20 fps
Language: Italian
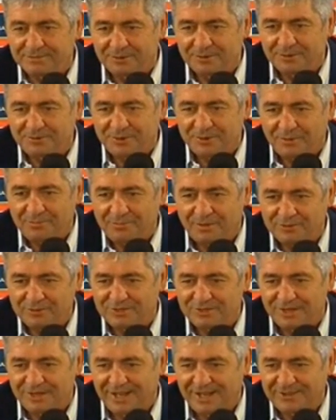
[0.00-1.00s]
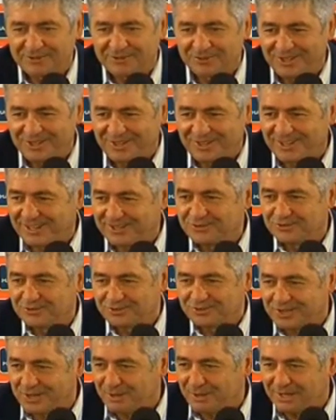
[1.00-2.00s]
per cui abbiamo cercato di,
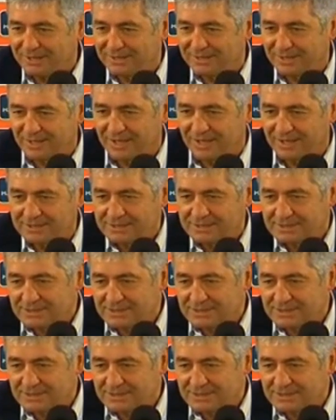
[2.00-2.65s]
giustamente, eh,